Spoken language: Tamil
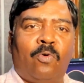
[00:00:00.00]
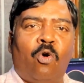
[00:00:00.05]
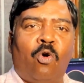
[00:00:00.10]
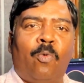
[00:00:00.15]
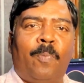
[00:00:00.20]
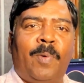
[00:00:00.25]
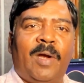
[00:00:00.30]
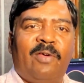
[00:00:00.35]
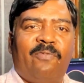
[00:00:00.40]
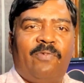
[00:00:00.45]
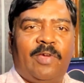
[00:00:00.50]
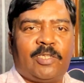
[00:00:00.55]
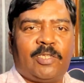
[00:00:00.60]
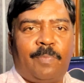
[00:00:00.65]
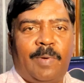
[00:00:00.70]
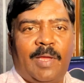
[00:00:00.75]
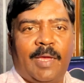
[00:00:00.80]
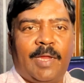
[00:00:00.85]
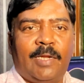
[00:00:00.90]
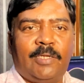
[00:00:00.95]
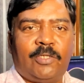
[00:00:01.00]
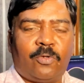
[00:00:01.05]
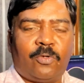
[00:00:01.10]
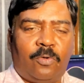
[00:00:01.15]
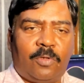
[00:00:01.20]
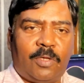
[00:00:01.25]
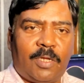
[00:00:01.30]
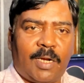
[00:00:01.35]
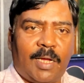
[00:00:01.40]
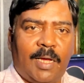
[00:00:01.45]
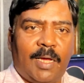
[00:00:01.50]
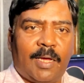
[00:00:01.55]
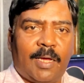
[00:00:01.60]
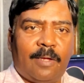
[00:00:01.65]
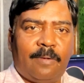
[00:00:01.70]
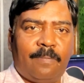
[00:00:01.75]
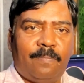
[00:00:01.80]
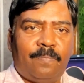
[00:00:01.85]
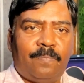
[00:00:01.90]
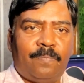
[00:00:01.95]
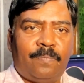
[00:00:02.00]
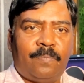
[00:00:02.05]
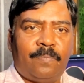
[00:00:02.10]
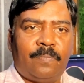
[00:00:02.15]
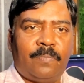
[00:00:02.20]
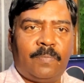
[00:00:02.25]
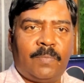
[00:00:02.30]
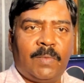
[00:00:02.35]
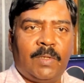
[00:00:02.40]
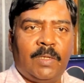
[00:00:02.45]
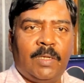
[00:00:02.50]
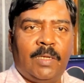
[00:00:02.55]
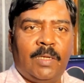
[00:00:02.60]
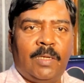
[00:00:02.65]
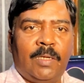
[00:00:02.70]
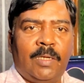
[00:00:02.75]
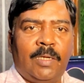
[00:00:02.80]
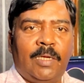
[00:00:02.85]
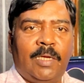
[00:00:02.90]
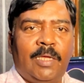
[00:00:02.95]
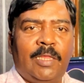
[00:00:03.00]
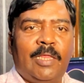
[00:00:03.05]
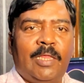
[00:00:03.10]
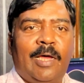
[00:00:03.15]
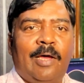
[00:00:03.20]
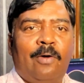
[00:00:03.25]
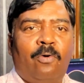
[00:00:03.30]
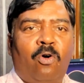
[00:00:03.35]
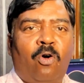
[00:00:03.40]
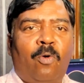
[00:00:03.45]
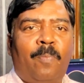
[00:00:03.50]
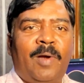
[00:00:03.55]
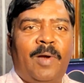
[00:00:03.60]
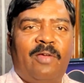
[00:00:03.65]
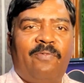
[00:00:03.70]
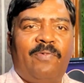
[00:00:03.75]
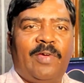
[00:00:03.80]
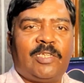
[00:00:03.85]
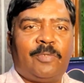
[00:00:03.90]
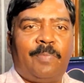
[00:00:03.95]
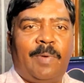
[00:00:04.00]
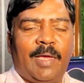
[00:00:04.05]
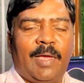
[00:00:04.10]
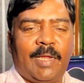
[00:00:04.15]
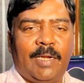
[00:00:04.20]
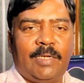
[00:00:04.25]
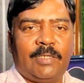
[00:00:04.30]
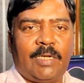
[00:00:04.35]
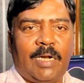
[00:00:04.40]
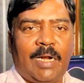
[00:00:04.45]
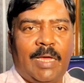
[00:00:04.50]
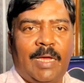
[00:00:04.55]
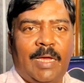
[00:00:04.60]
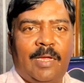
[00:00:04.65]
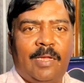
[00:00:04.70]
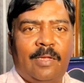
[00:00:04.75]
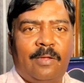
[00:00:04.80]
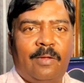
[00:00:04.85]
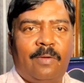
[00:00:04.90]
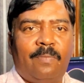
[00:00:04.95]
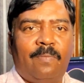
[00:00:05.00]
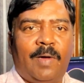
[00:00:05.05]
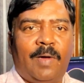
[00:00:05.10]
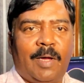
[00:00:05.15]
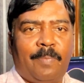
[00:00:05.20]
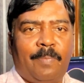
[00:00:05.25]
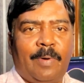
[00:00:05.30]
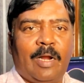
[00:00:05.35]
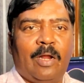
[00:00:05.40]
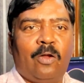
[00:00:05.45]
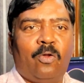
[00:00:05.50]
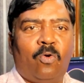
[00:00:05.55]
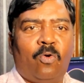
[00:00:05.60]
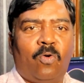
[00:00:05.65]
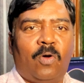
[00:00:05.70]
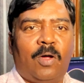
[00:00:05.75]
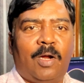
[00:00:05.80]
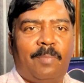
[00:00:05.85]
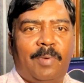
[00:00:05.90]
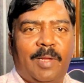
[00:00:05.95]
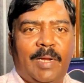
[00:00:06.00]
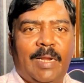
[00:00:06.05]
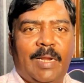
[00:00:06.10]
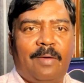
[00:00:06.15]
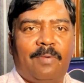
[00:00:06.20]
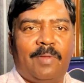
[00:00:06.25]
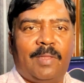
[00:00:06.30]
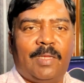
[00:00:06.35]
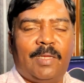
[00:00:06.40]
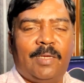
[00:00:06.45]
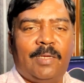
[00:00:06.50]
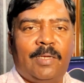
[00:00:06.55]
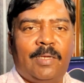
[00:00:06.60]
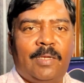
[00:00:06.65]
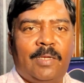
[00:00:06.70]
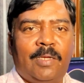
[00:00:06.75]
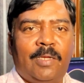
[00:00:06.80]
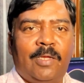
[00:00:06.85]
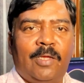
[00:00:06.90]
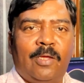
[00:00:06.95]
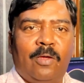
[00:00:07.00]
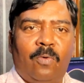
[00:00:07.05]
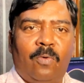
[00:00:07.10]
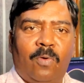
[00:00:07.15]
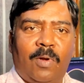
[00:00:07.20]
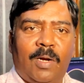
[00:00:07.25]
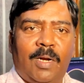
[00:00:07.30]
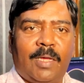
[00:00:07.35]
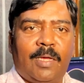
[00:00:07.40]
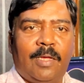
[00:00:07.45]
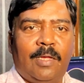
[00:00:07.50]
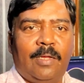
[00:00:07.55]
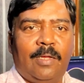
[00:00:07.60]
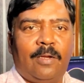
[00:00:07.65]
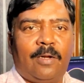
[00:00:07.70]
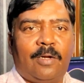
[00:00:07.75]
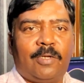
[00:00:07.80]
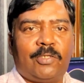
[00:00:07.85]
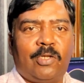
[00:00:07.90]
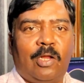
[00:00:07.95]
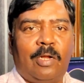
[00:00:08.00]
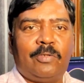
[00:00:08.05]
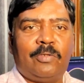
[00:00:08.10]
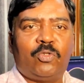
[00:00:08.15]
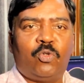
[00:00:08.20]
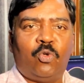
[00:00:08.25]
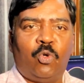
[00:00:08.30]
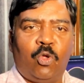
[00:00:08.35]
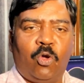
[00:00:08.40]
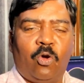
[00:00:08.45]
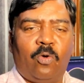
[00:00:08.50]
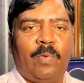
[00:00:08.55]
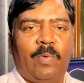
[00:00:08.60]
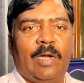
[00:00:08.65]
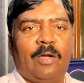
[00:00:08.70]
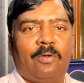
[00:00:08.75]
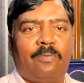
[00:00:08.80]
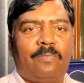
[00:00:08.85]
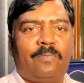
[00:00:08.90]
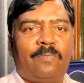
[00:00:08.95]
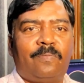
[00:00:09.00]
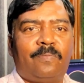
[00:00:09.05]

ஓப்பன் எஃபெக்ட்ஸ் ப்ளகின்ஸ் கொடுத்துருக்காங்க இந்த ஓப்பன் எஃபெக்ட்ஸ் ப்ளகின்ஸ் எல்லாம் ஒர்க் பண்ணணும் அப்படின்னா வந்து உங்களுக்கு ரிசால்வ் ஸ்டுடியோ வேணும்